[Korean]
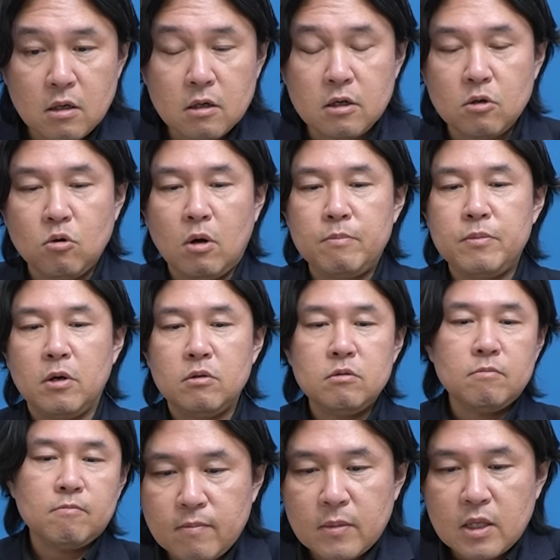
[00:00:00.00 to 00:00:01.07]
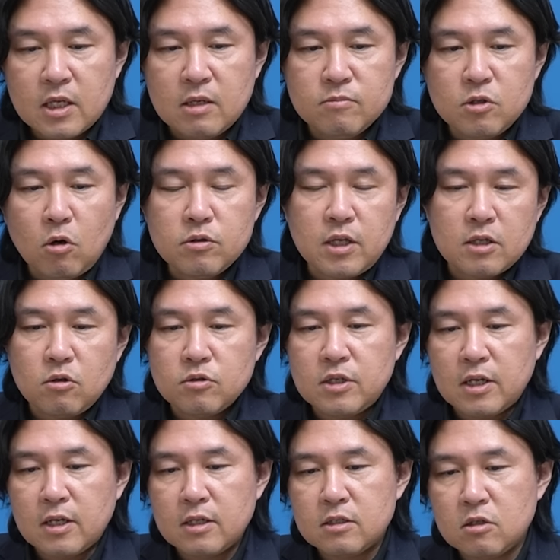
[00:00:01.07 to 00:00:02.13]
그리고 한편 김성태
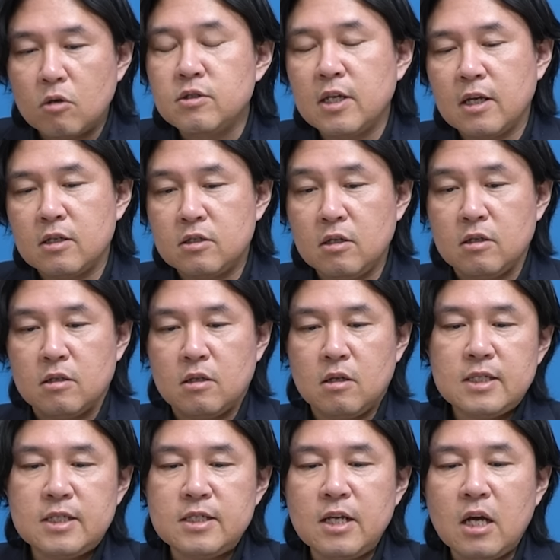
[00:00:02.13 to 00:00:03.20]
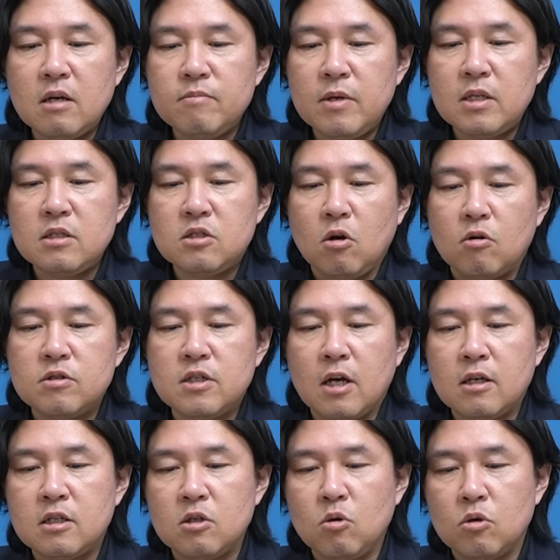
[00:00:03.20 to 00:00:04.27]
선생이 쓴 실향민
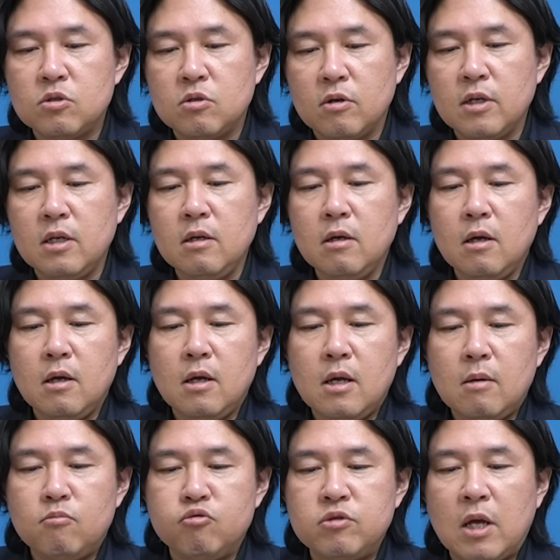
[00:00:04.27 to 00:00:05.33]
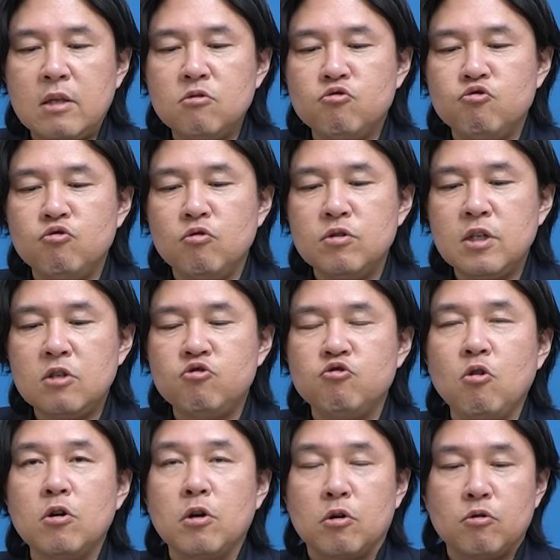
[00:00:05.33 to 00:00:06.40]
정착지로서의 부산 구릉지
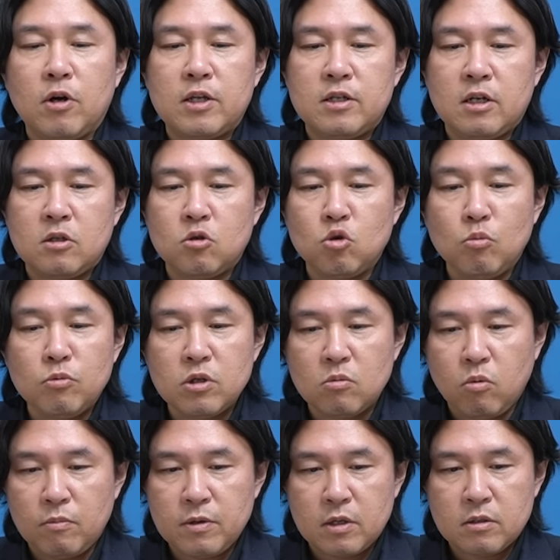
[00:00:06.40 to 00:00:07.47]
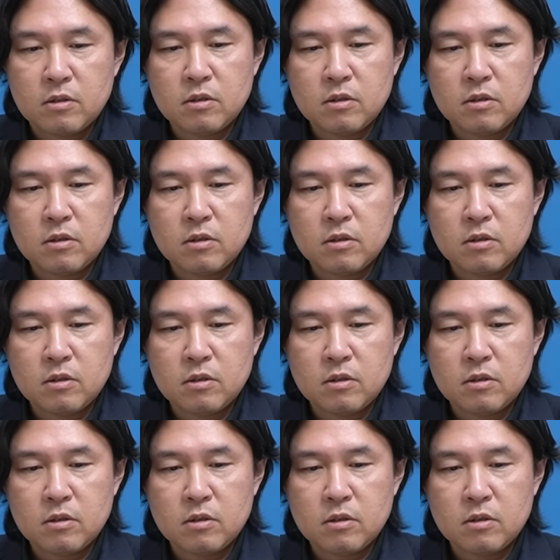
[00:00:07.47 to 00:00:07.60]
주거경관이라는 논문을 보면